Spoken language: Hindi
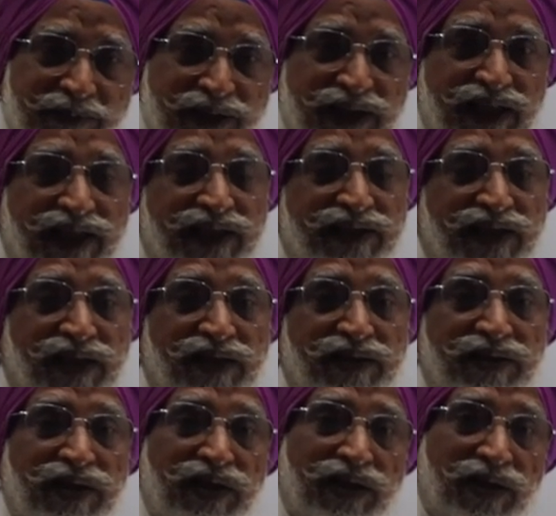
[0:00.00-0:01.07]
बंदे के
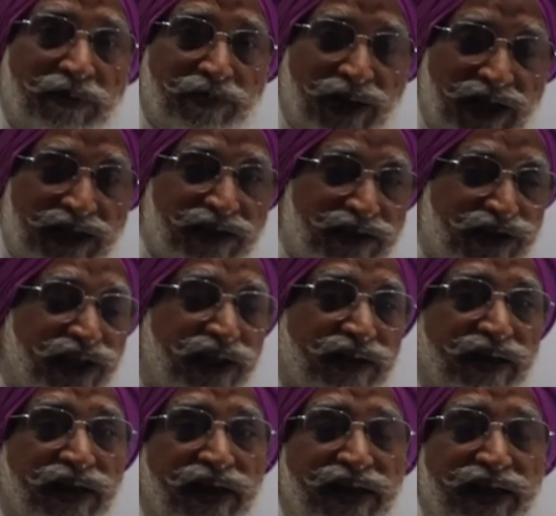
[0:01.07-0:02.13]
साथ बात
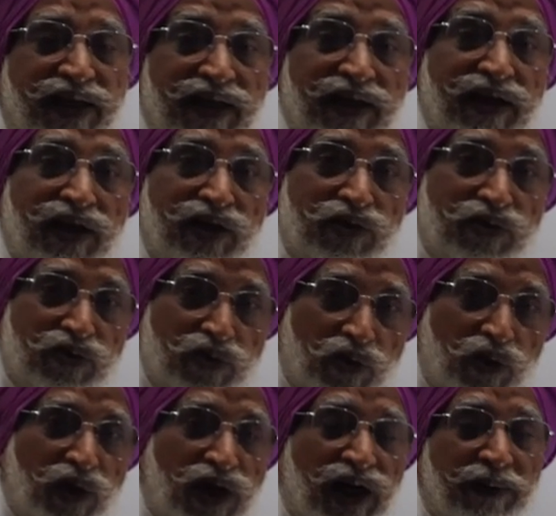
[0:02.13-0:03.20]
शेयर करनी है
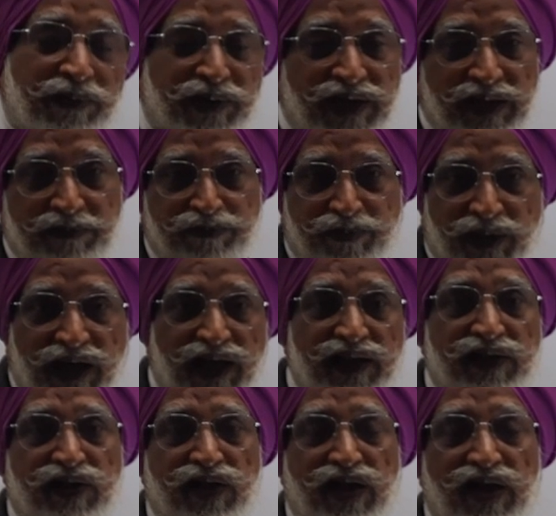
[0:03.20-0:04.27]
जो आपकी
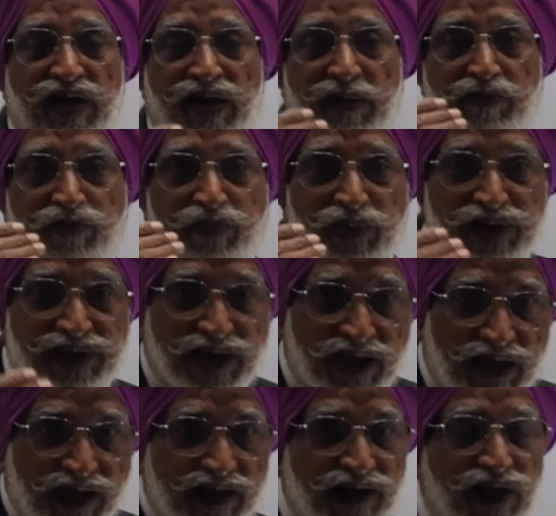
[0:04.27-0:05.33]
बात का
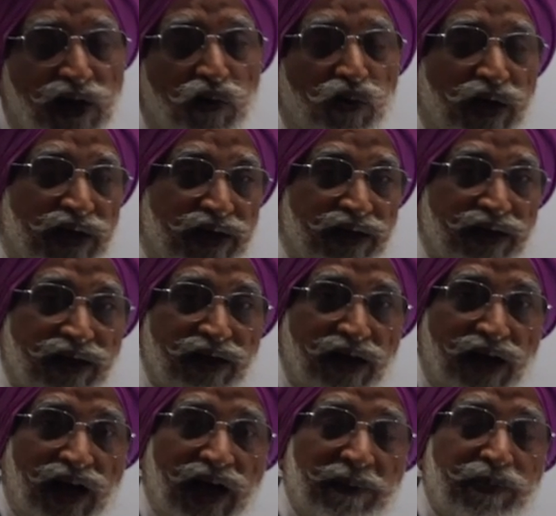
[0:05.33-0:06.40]
मजाक ना उड़ाए
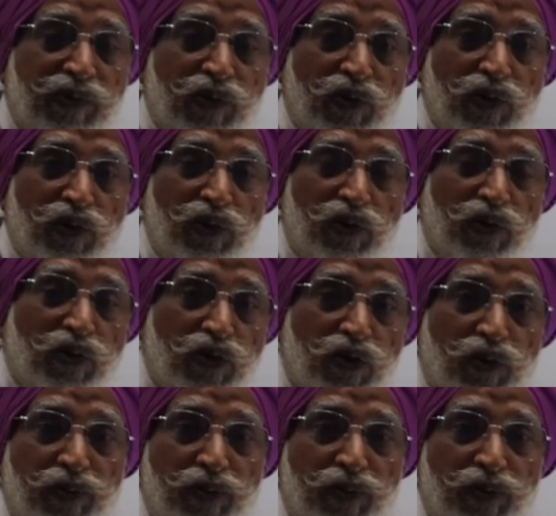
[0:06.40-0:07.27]
आपको लोगों